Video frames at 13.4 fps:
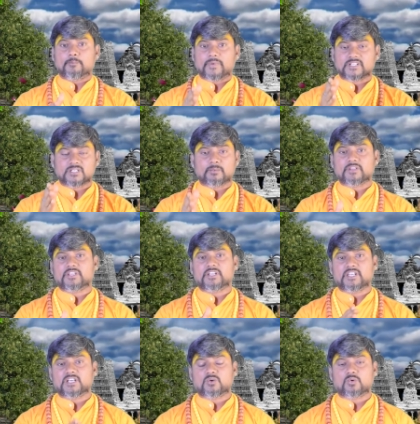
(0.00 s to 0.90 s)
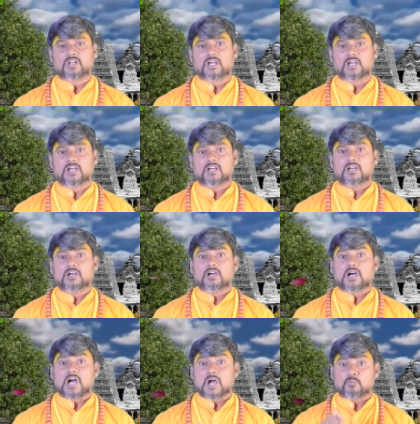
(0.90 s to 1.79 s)
పది మందిని కూడా
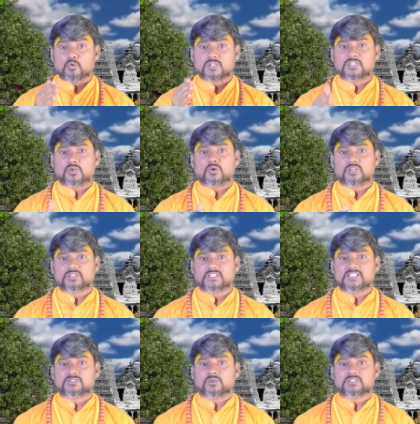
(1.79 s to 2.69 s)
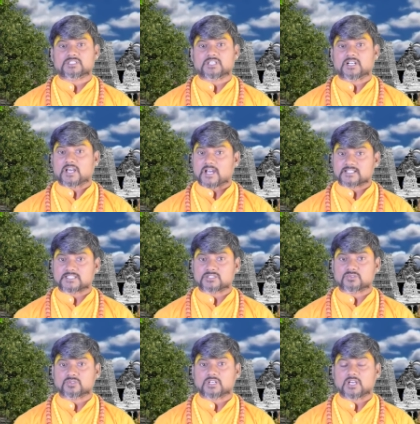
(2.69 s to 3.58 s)
అభివృద్ధిలోకి తీసుకొస్తారని
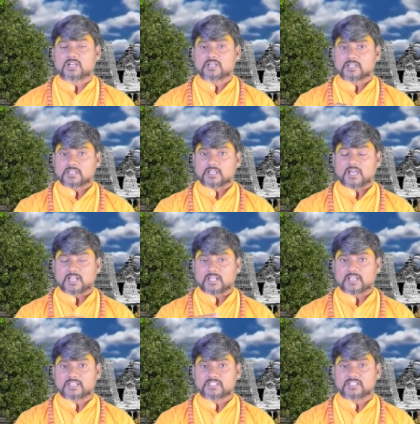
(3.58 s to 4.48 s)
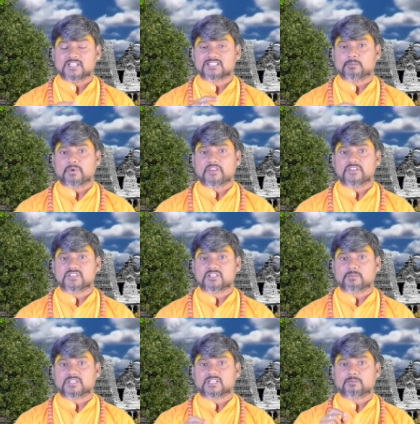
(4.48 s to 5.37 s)
ఆశిస్తున్నాం అలాగే దీనికి
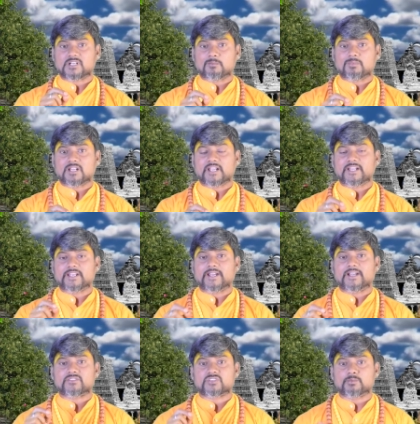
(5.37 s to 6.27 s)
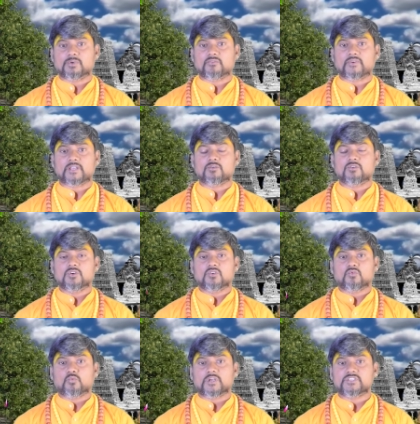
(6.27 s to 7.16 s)
సంబంధించిన మంత్రం డబల్ నైన్ ఎయిట్ త్రిబుల్ ఫైవ్
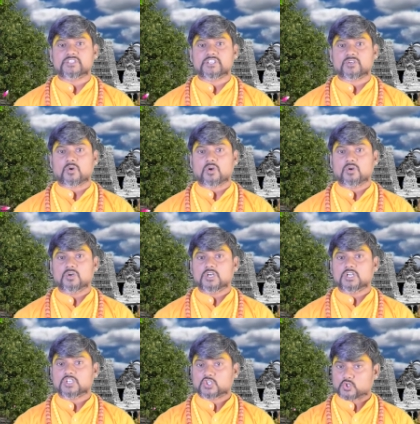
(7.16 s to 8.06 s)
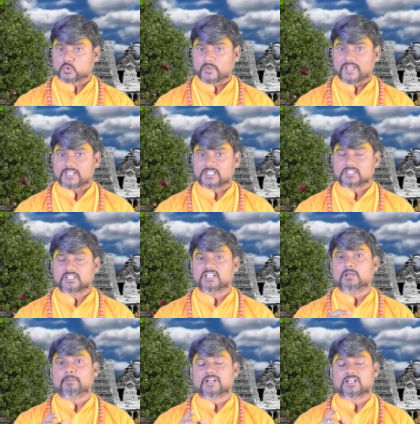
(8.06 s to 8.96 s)
వన్ జీరో టూ ఎయిట్
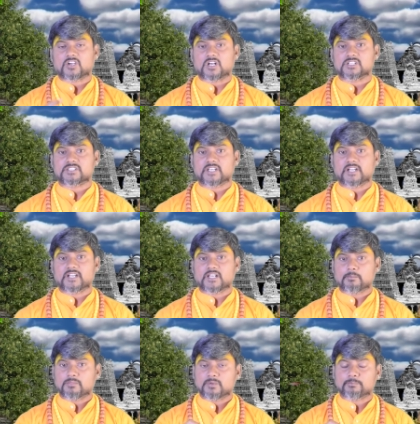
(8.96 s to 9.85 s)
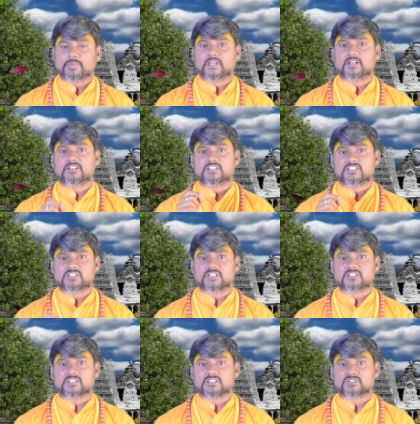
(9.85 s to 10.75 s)
ఈ నెంబర్కి కాల్ చేయండి మీ పేరు
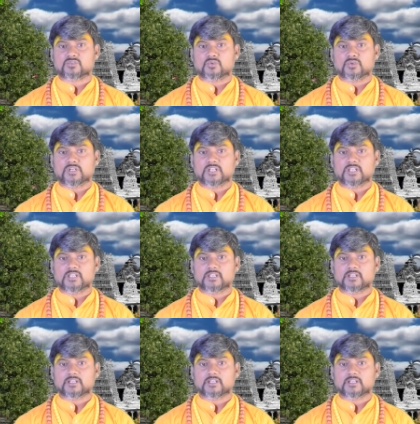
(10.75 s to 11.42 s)
రిజిస్టర్ చేసుకోండి